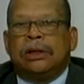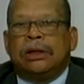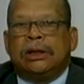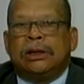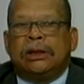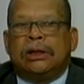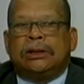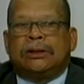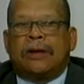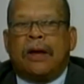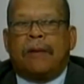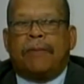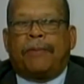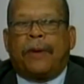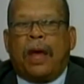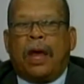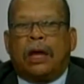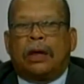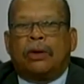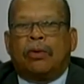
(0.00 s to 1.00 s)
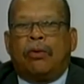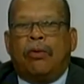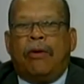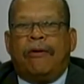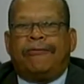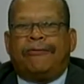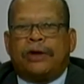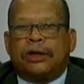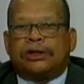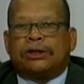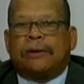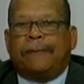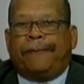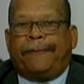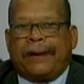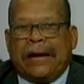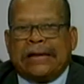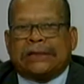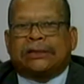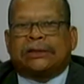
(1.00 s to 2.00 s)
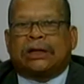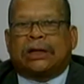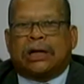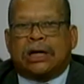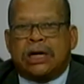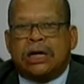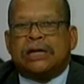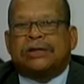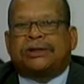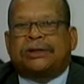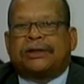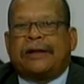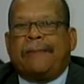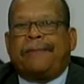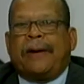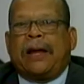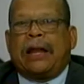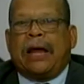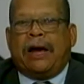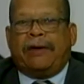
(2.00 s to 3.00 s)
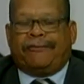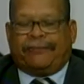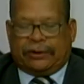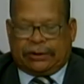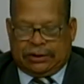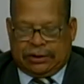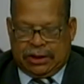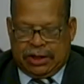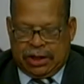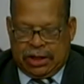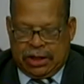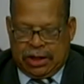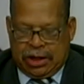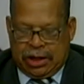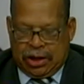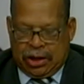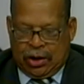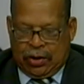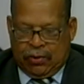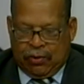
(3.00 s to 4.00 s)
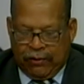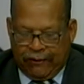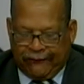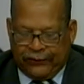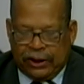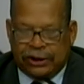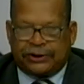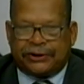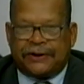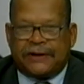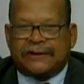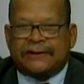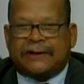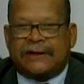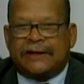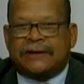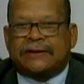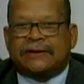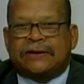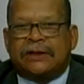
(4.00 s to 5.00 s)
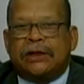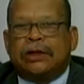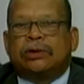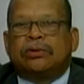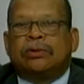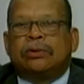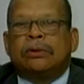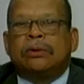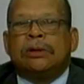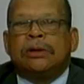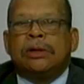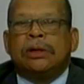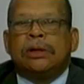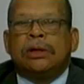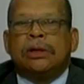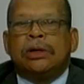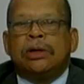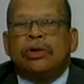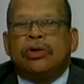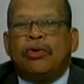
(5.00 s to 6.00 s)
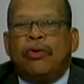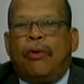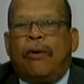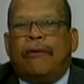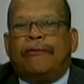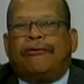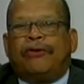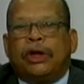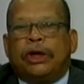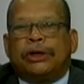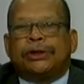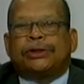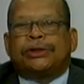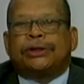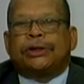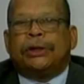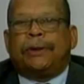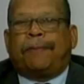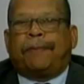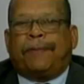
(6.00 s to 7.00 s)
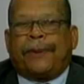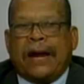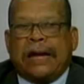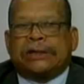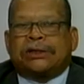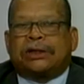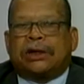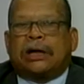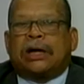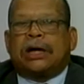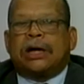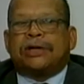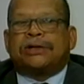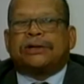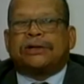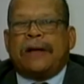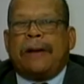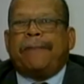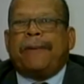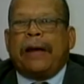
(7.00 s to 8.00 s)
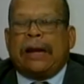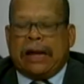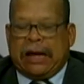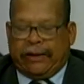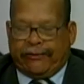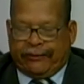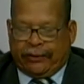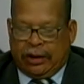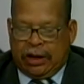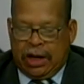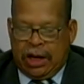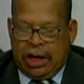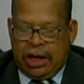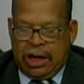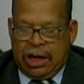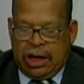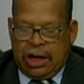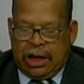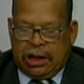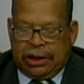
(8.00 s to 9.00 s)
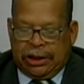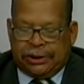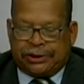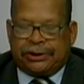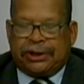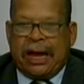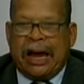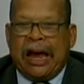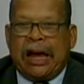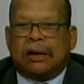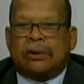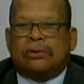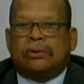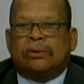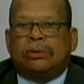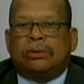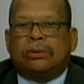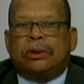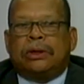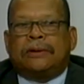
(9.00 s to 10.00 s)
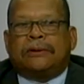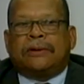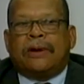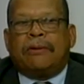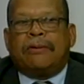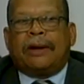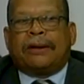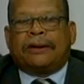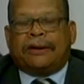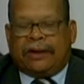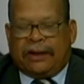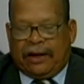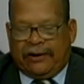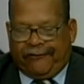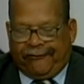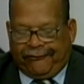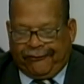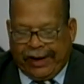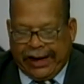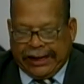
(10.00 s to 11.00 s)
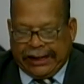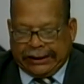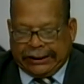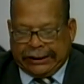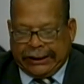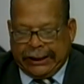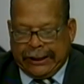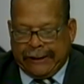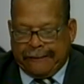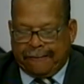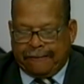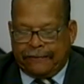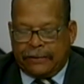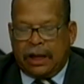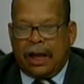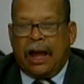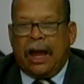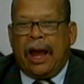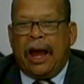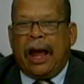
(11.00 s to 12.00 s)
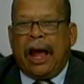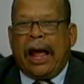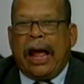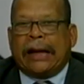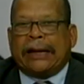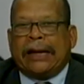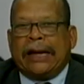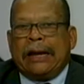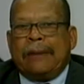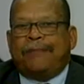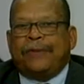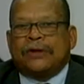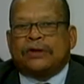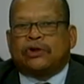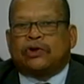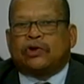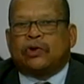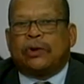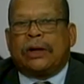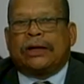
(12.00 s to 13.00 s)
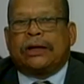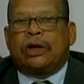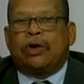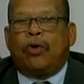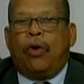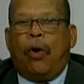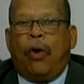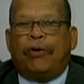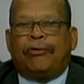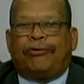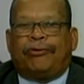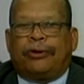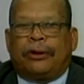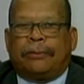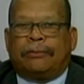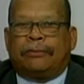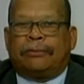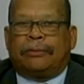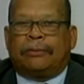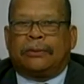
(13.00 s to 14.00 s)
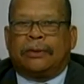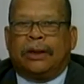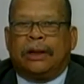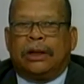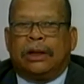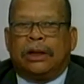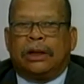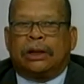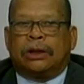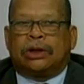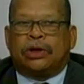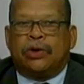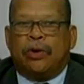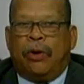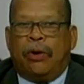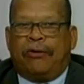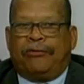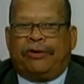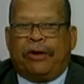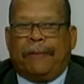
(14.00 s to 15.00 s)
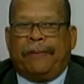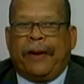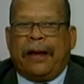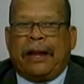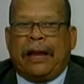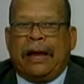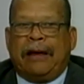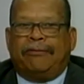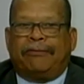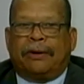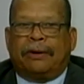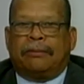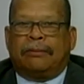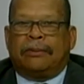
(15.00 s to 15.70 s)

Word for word: e também o ouvinte praticante da palavra. O ouvinte esquecido e o ouvinte praticante da palavra. E Tiago, então, aqui ele fala que aquela pessoa que ouve, que ouve a palavra,